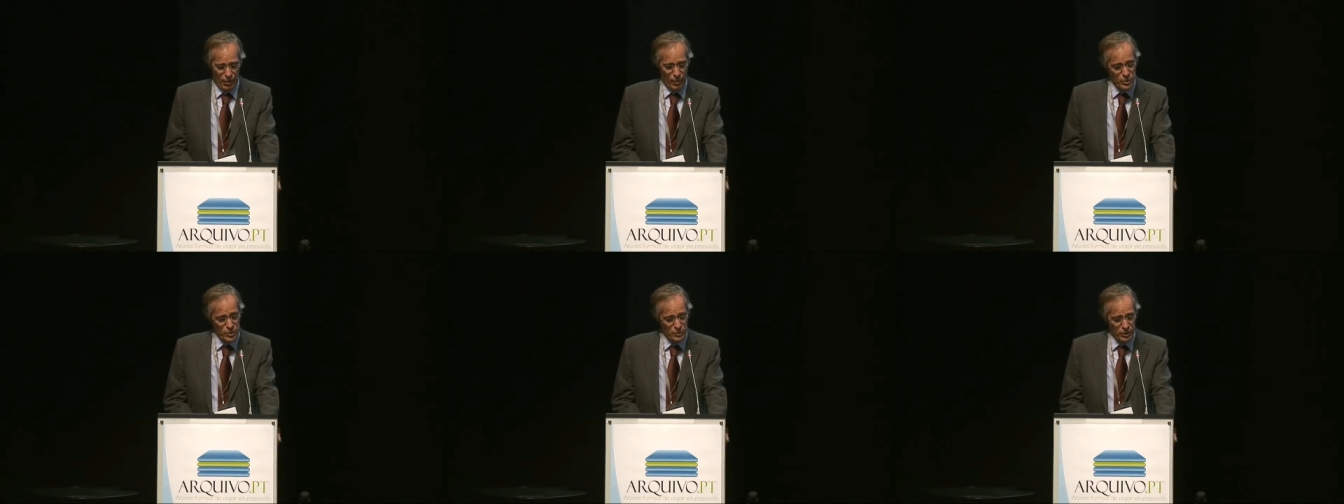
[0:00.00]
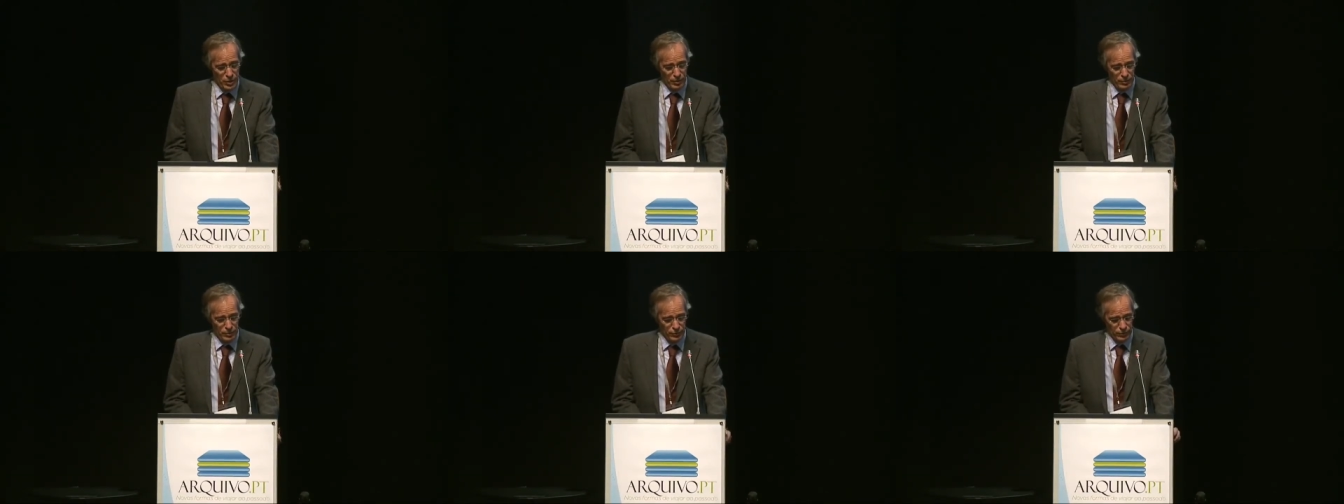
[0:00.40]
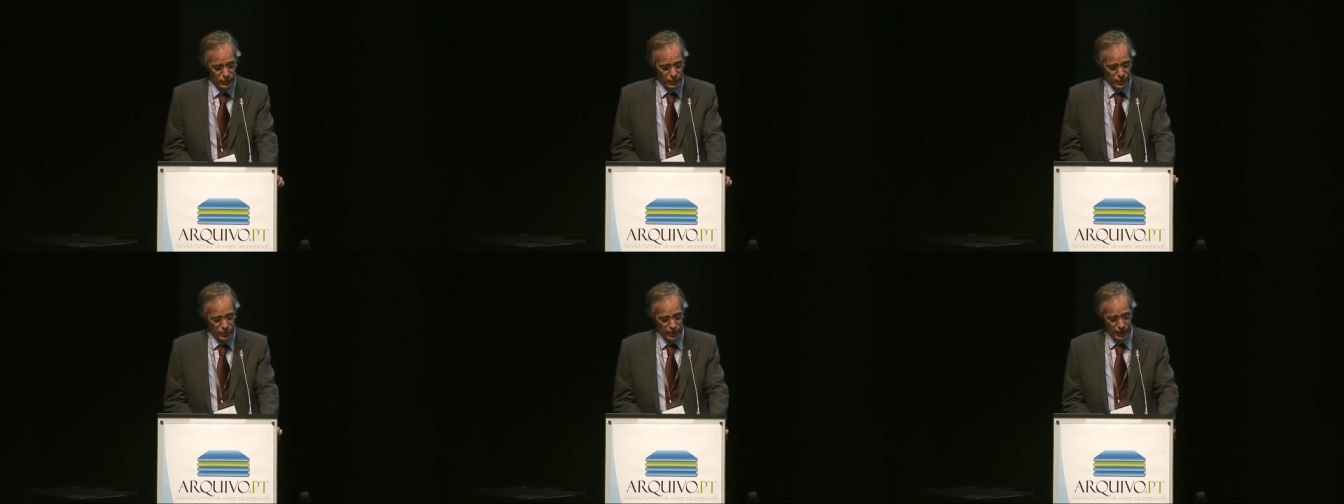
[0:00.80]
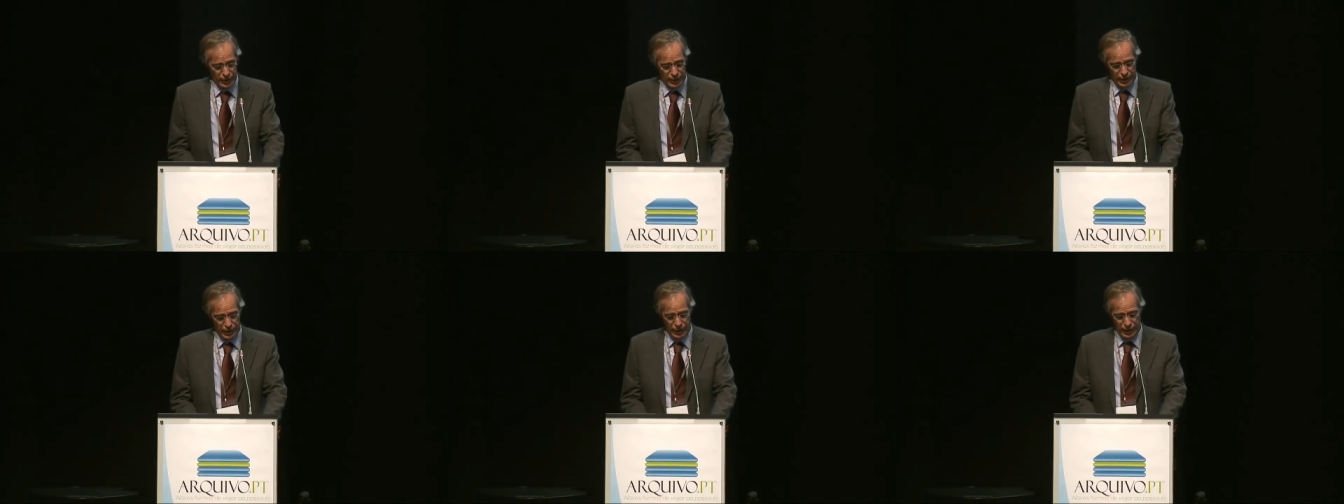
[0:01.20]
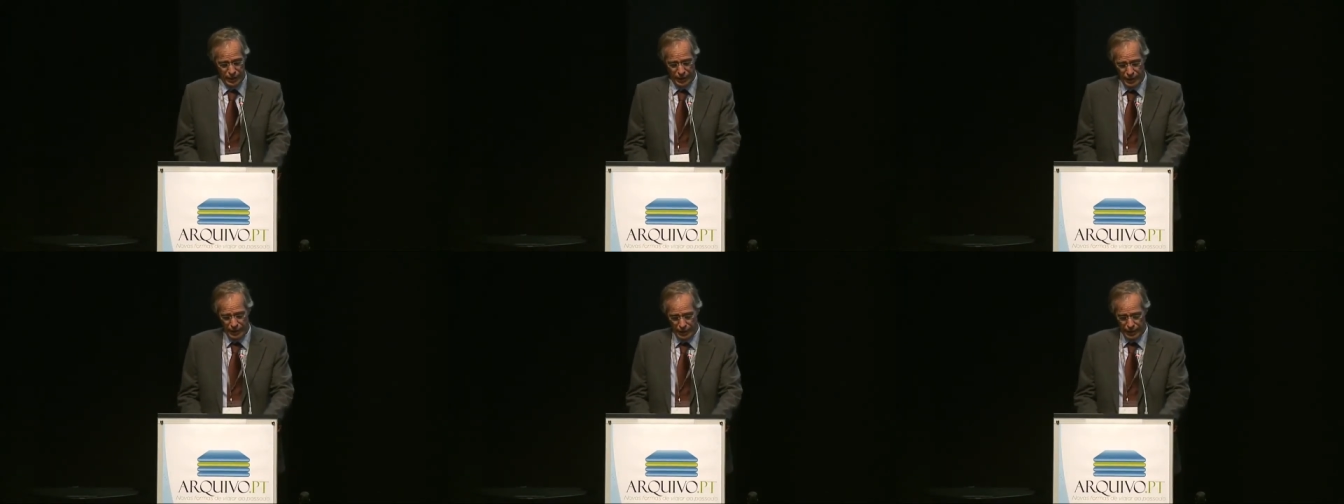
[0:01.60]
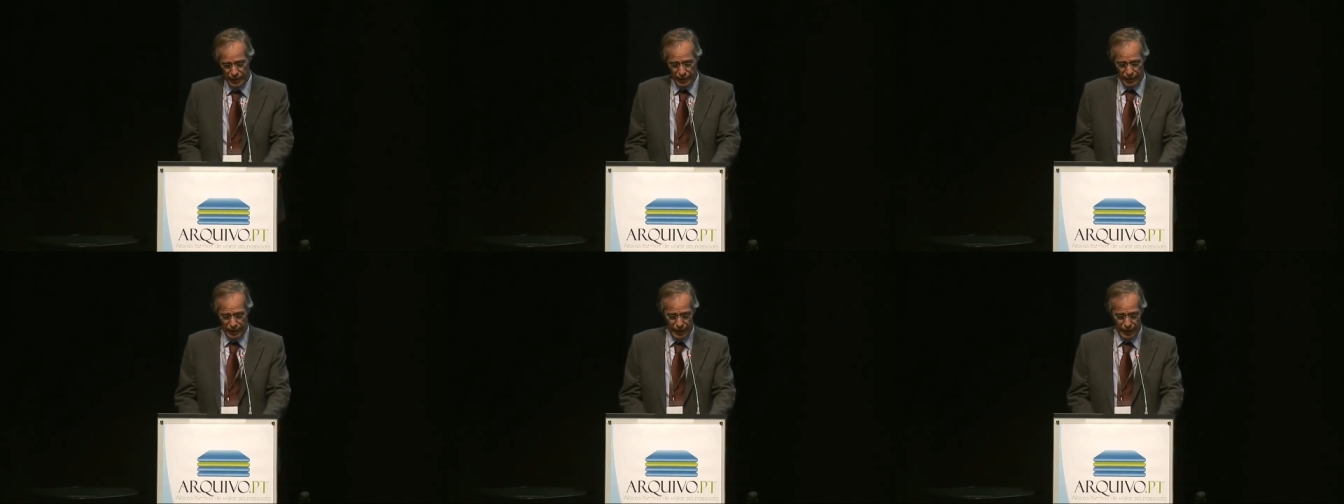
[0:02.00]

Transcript: Ao mesmo tempo, eh,